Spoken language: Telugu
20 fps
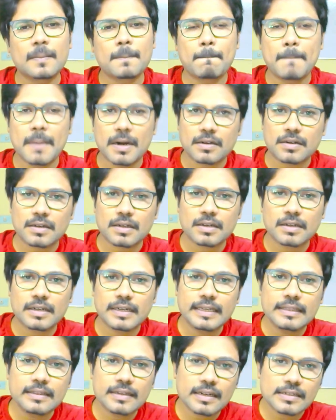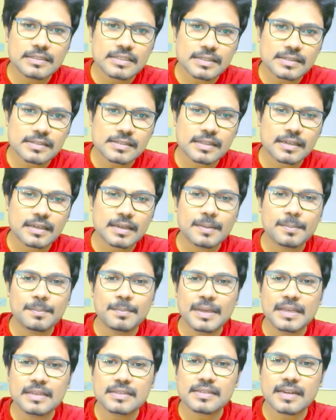బట్ ఇది నేను చేస్తే
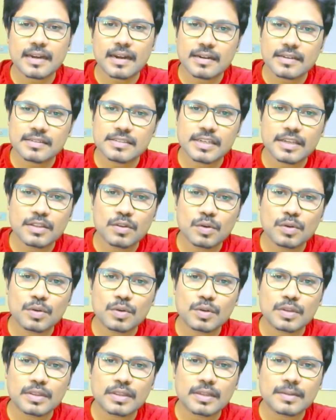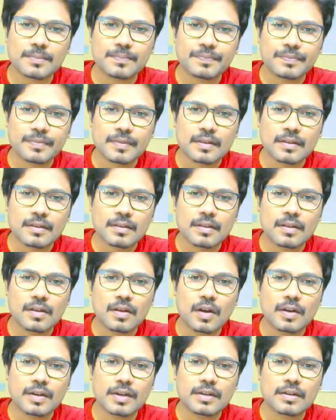మీ స్ట్రాటజీ ఏదో ఒకటి ఉంటుంది
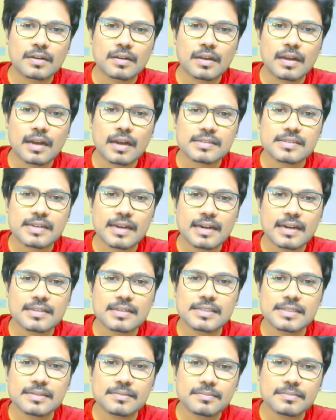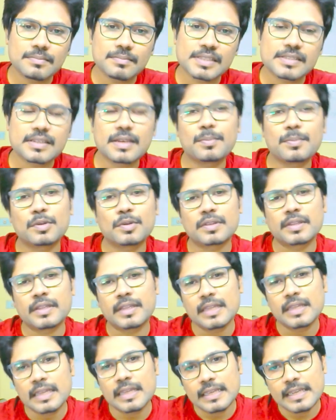గాట్ ఇట్ ఆ స్ట్రాటజీ మిస్
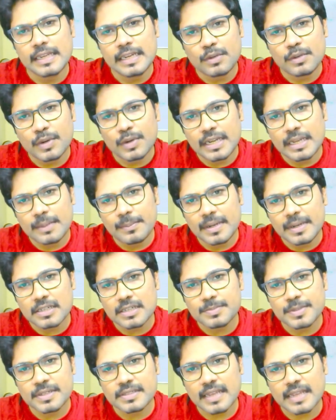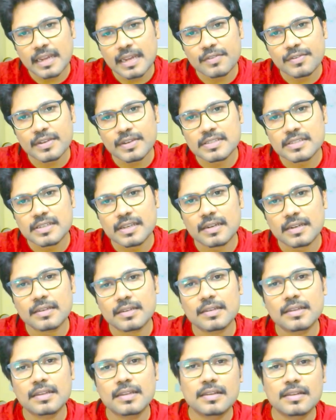అయిపోతుంది ఈ ట్వంటీ మినిట్స్ మీరు సాక్రిఫైస్ చేయాలి
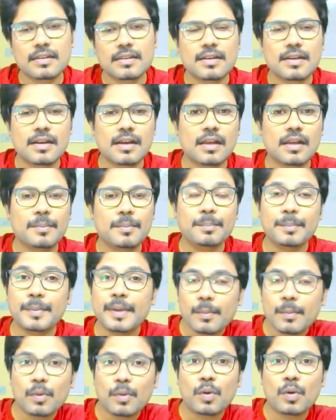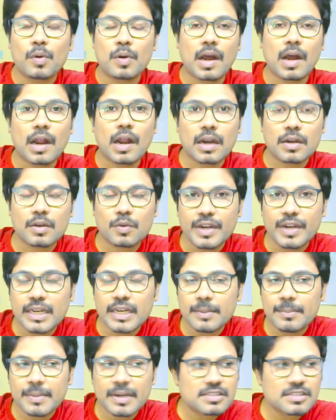మేము ఆ
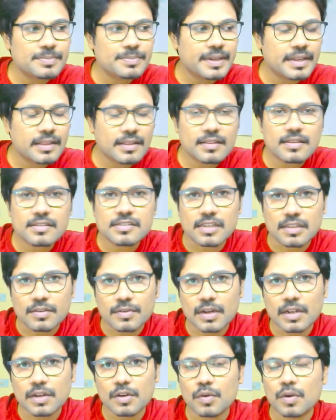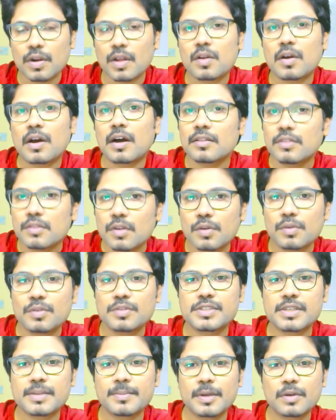ట్వంటీ మినిట్స్ మీరు ఏదైతే చదవాలనుకున్నారో అందులో
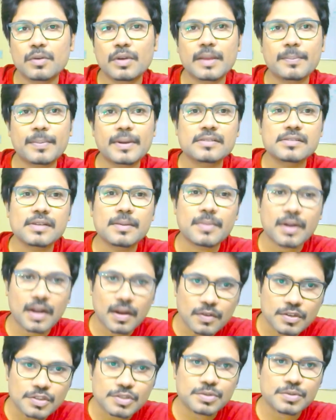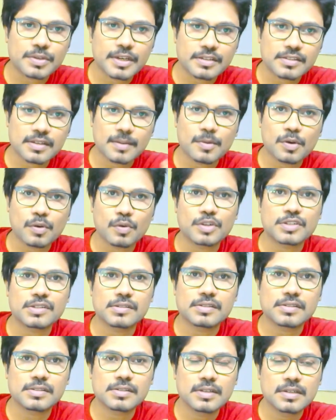నుంచే మీకు రేపు ఎగ్జామ్ రావచ్చు ఎగ్జామ్లో
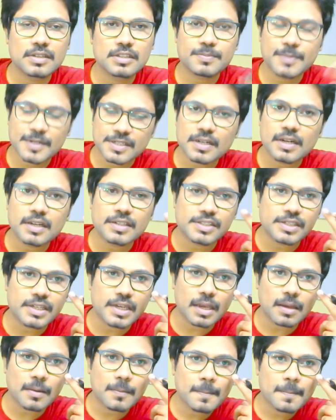క్వశ్చన్స్ స్పెషల్గా జీకే